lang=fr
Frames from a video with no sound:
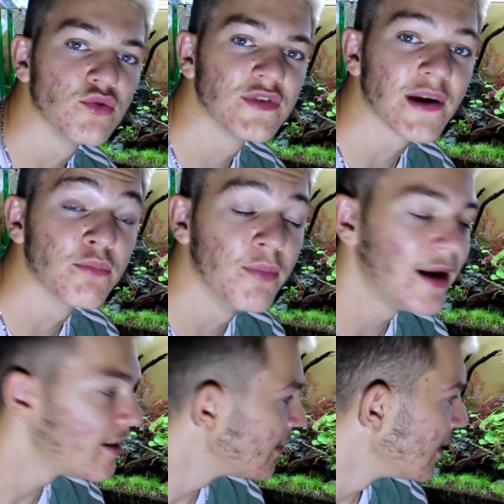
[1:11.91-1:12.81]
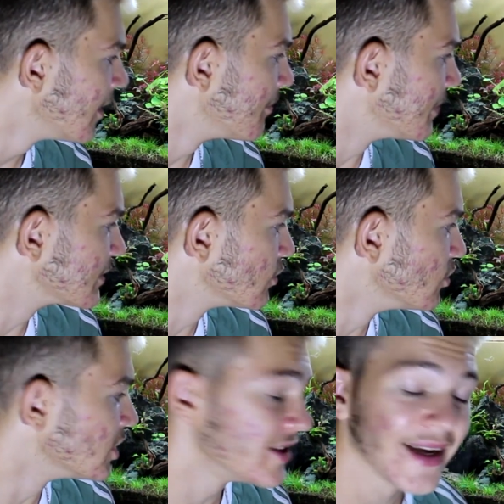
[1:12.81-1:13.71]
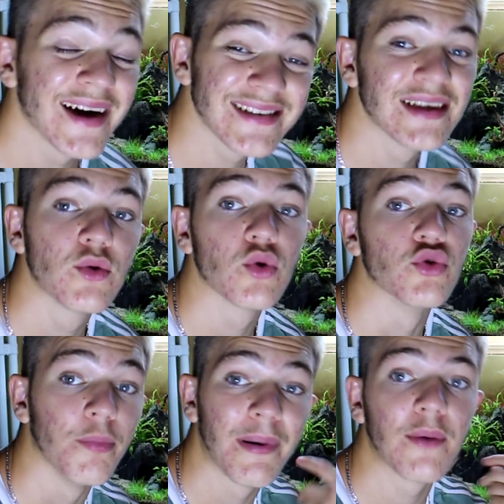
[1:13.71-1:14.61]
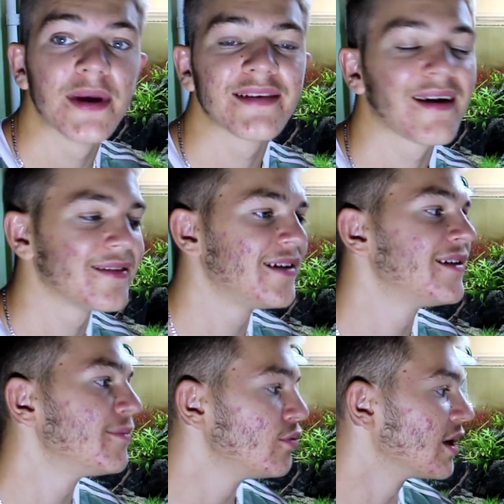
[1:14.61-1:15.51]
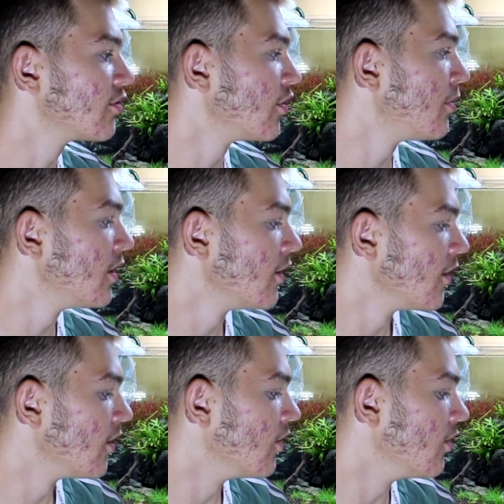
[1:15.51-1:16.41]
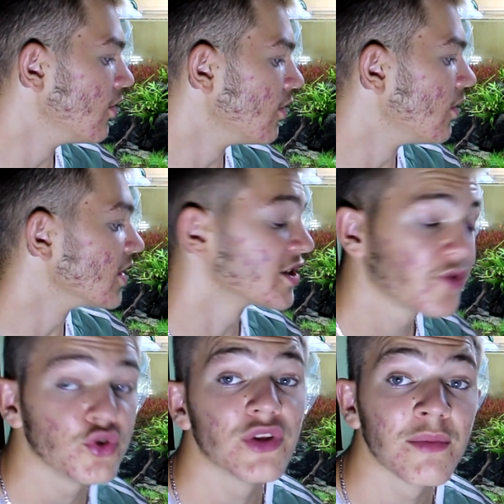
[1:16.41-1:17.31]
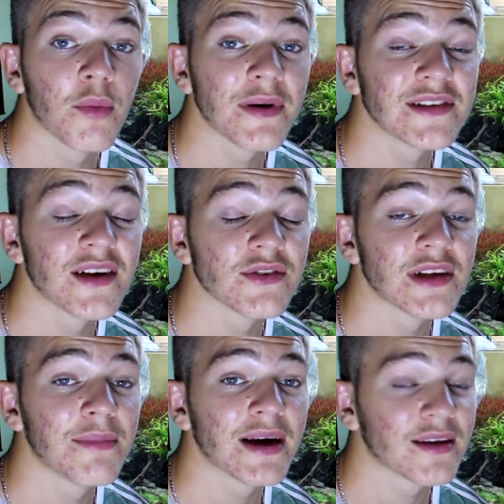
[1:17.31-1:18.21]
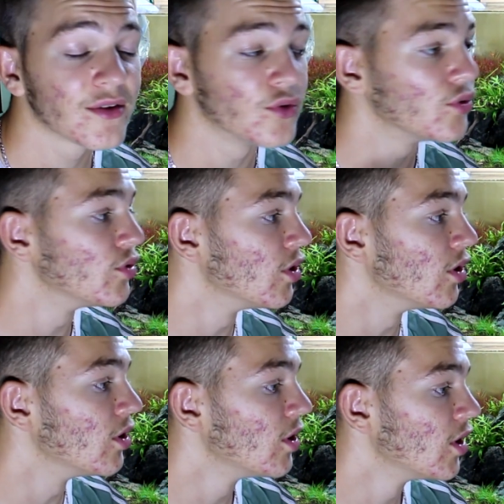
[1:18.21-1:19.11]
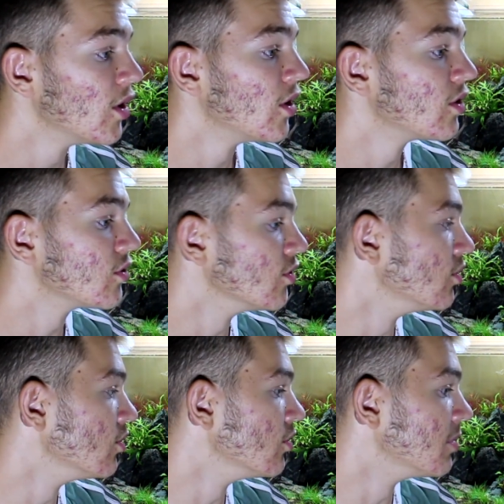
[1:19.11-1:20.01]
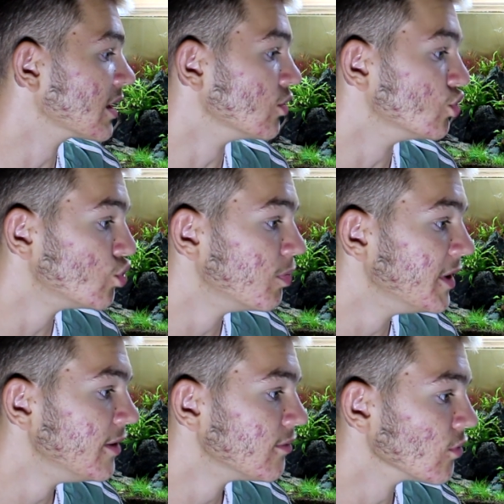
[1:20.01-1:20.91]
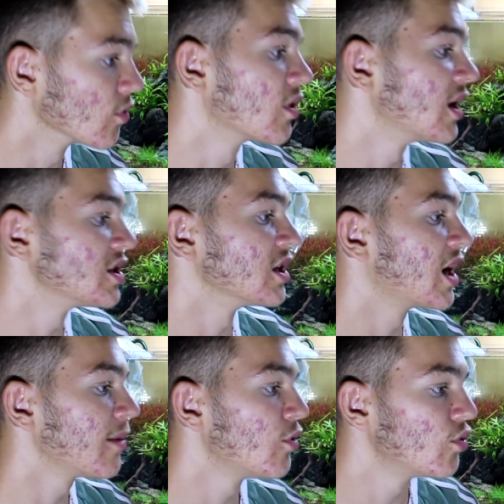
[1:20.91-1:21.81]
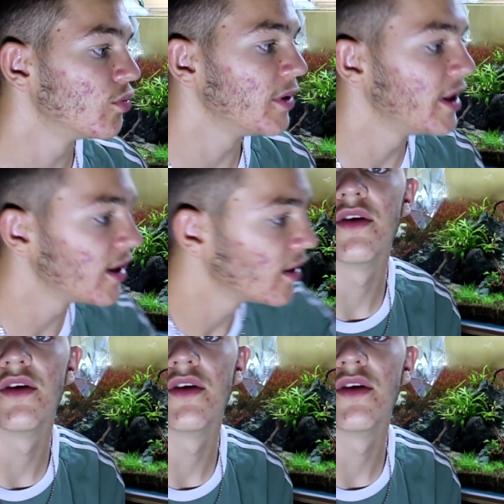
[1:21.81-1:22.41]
euh, du sac poubelle parce que j'ai été assez con de pas en mettre un dès le début de l'aquarium. Euh, à chaque fois je suis tellement pressé de lancer le bac que, euh, bah, que, j'oublie. Donc là j'ai clairement oublié